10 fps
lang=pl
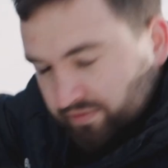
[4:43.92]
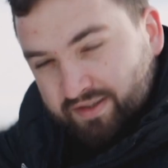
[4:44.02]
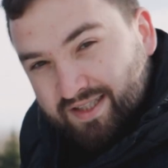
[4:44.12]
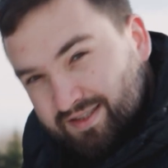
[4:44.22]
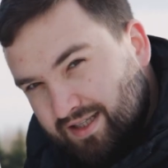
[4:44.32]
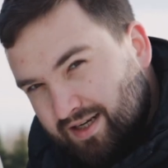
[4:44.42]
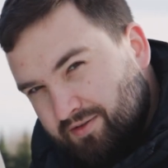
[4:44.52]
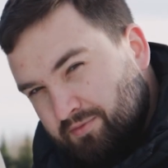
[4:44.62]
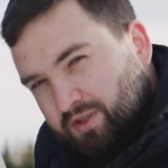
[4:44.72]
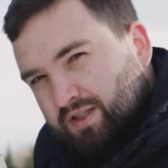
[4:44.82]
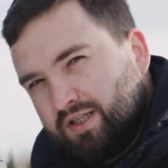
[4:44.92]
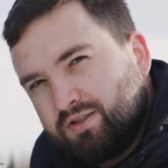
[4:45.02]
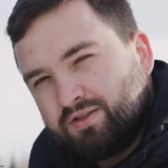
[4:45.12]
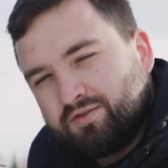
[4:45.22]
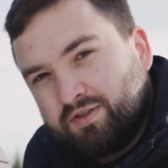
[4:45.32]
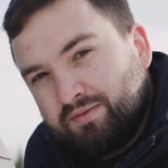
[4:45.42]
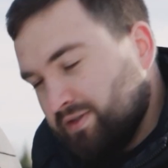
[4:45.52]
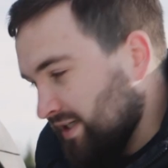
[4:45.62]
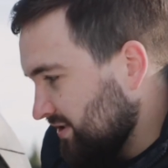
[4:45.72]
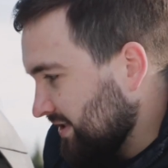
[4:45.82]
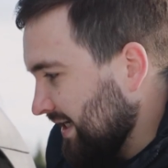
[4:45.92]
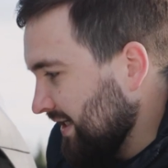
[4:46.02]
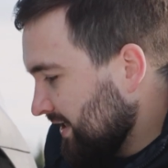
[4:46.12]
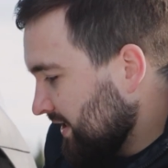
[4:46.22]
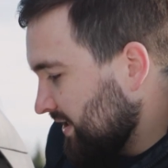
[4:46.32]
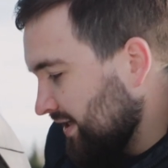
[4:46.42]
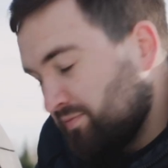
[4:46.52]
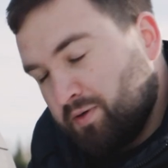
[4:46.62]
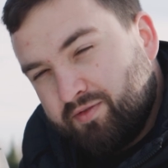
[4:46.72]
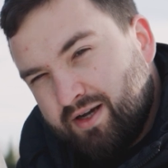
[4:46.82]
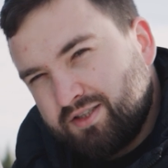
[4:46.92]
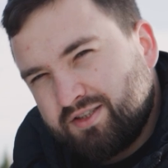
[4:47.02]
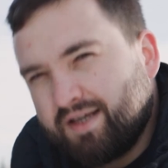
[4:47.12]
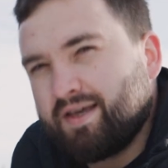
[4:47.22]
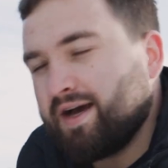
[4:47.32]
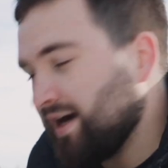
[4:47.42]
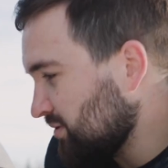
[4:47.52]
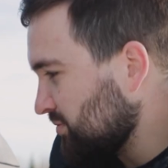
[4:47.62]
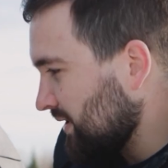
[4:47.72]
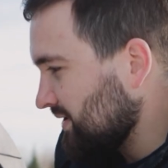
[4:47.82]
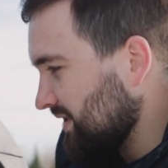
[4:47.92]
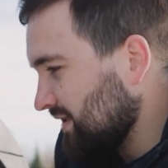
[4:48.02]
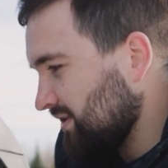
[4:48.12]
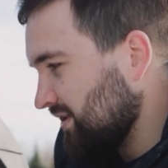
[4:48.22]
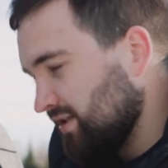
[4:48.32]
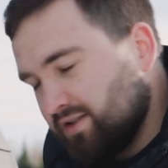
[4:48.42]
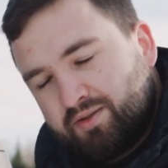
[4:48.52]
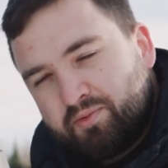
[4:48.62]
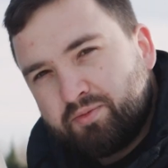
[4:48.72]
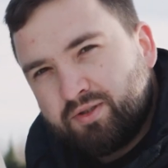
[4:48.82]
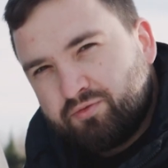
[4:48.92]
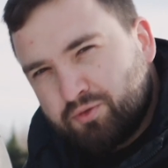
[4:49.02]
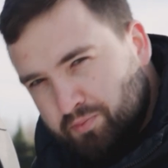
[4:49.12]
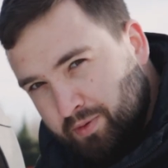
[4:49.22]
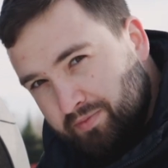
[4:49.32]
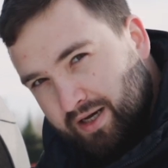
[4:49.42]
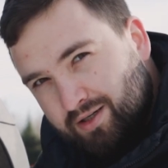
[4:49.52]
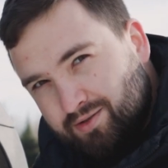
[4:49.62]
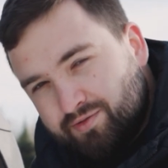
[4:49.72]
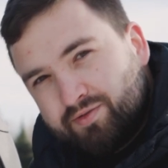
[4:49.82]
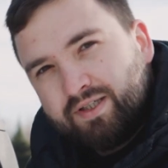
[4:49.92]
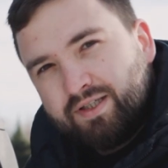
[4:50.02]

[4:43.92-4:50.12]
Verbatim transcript: więc zastanawiam się też, czy w tym teście nie wprowadzić takiej aktualizacji i nie zrobimy dwóch pomiarów